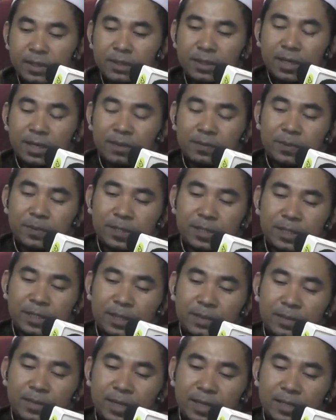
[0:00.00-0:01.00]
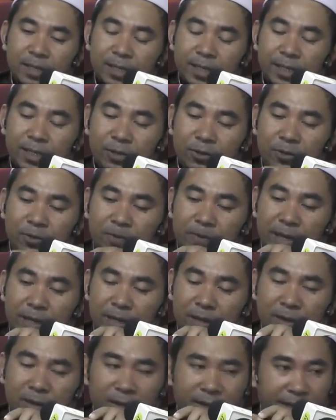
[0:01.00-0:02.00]
Yang pertama
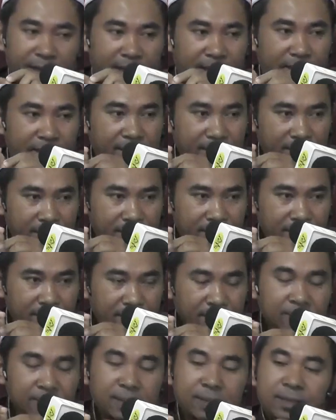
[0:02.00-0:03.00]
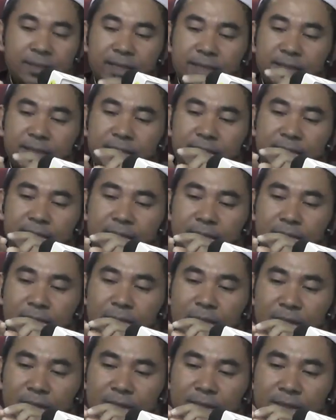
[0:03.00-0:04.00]
kehidupan khayali dan yang
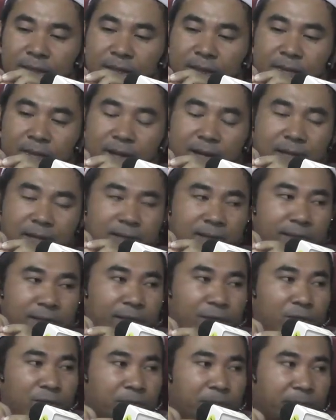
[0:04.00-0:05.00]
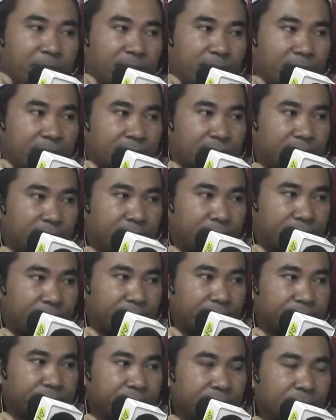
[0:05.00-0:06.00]
kedua dinamakan kehidupan hakiki.
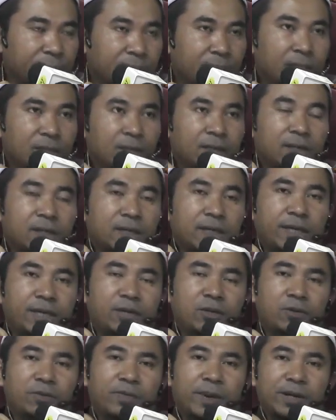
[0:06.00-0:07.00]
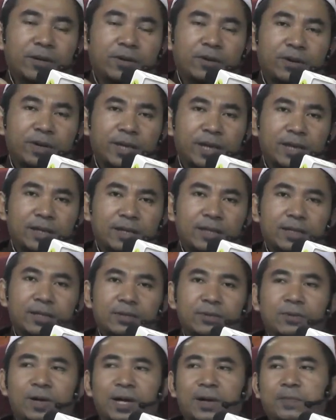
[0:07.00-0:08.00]
Kehidupan khayali
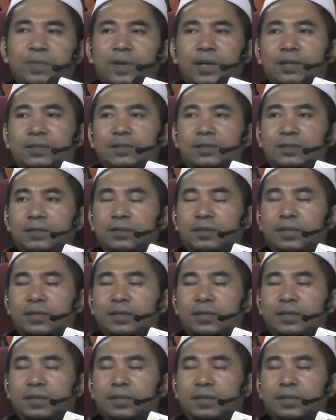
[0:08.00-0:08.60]
itu apa?